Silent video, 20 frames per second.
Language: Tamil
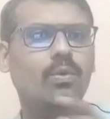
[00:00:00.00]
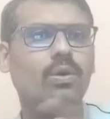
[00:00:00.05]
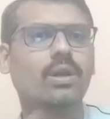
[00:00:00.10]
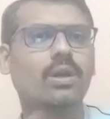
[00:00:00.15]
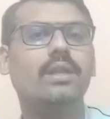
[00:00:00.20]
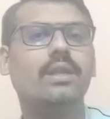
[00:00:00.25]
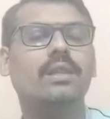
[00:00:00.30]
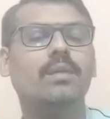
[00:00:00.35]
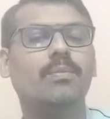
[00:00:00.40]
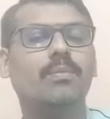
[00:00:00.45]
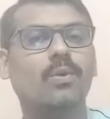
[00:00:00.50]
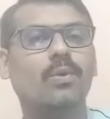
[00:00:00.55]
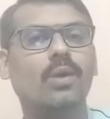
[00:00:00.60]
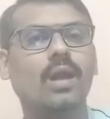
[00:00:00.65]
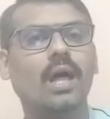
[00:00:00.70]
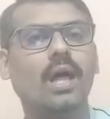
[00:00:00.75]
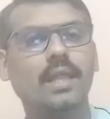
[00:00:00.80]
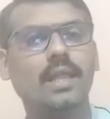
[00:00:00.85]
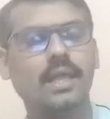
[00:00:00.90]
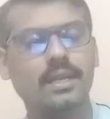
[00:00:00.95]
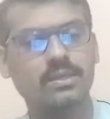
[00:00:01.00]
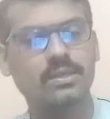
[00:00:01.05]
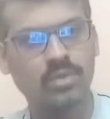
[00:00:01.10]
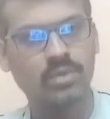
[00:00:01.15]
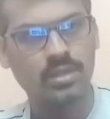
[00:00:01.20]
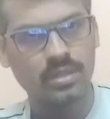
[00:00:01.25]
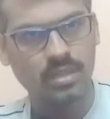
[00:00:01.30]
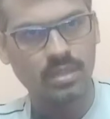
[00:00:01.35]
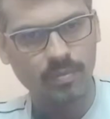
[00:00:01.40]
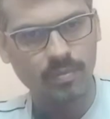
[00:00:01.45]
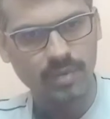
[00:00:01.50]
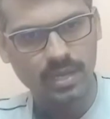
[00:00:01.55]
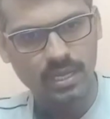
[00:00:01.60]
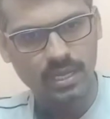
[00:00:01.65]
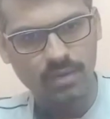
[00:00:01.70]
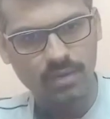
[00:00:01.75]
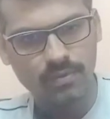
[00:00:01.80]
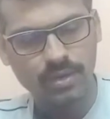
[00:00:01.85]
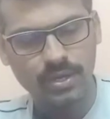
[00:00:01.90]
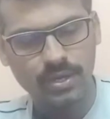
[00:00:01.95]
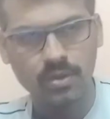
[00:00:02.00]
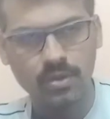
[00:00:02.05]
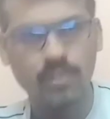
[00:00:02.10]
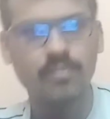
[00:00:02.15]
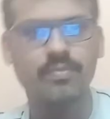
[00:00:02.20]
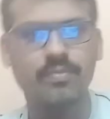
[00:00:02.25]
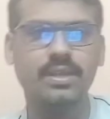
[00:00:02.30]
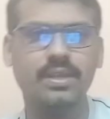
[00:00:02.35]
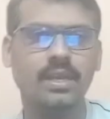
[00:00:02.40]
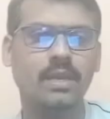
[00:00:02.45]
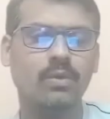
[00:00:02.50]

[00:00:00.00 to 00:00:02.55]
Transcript: உங்களுக்கு இந்த பொருளாதார சுதந்திரம் எனக்கு வேண்டும்